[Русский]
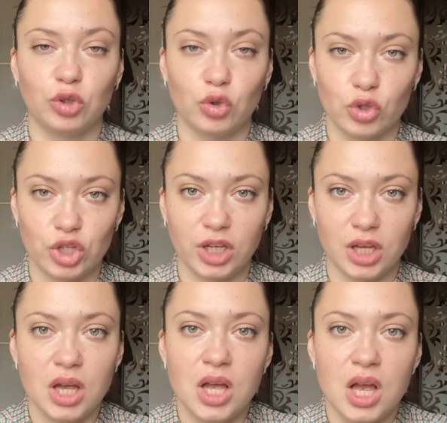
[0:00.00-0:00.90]

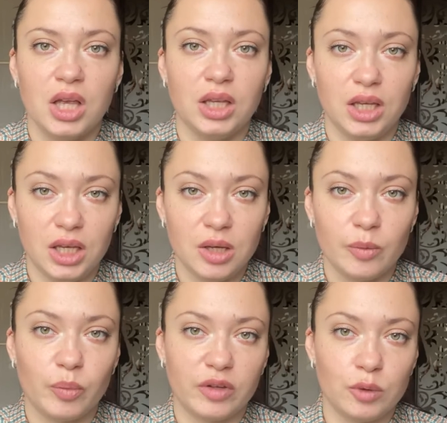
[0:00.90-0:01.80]
плошке
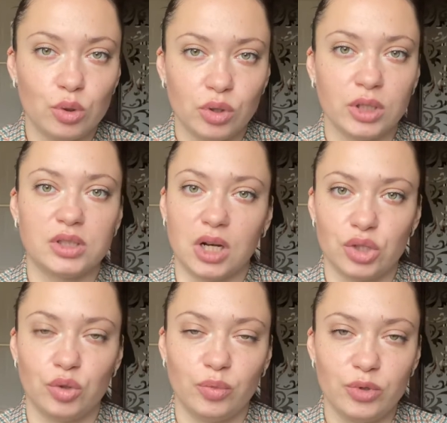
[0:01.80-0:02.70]
и повезу на дачу.